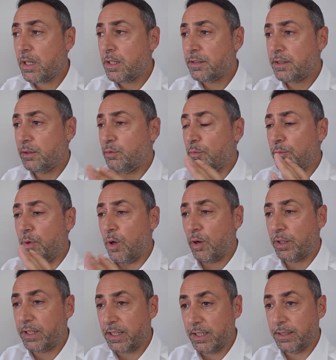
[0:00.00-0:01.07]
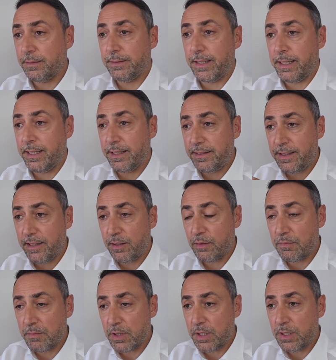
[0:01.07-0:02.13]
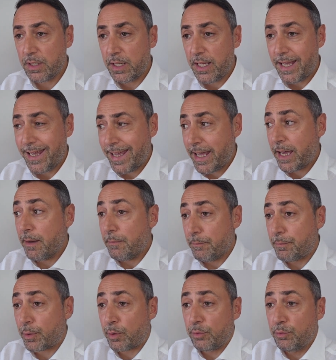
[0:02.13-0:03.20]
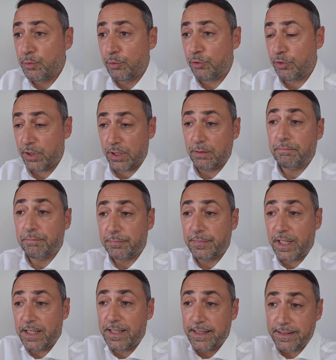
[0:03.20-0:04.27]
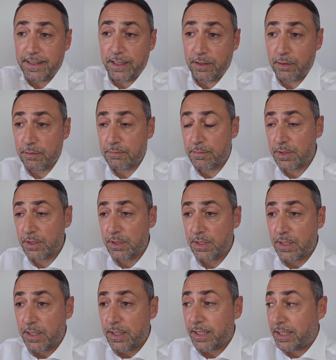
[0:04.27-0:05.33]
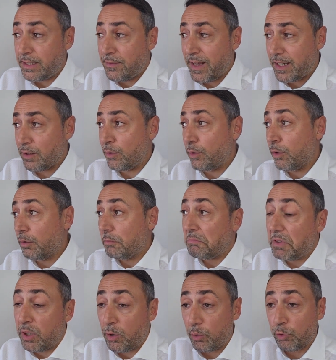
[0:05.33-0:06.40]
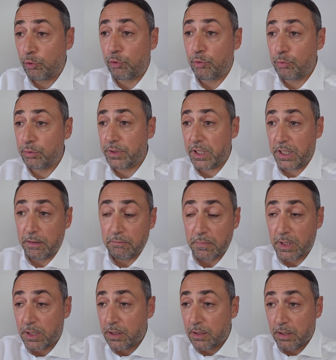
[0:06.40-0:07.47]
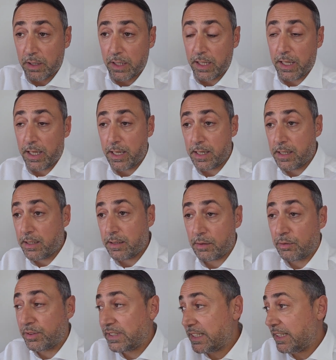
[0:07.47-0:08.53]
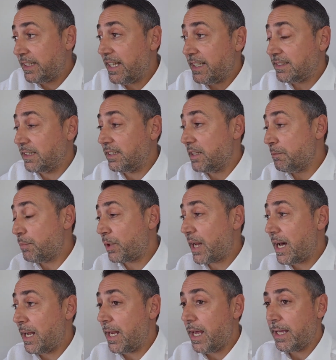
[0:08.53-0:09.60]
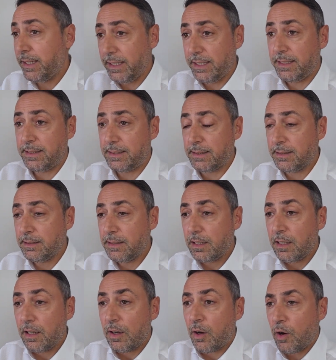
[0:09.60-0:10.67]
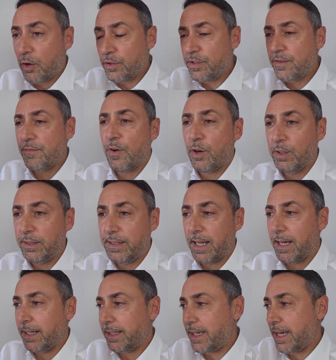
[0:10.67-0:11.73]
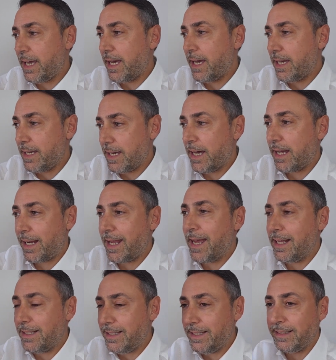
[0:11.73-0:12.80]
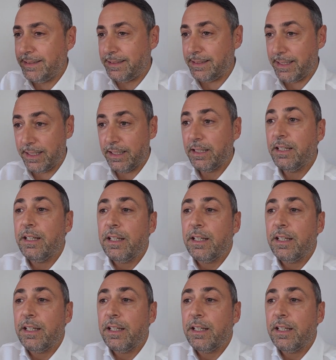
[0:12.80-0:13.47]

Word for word: se tu blocchi degli Ethereum e produci degli Ethereum che ti vengono riconosciuti eh, con scadenza temporale X, ogni volta che realizzi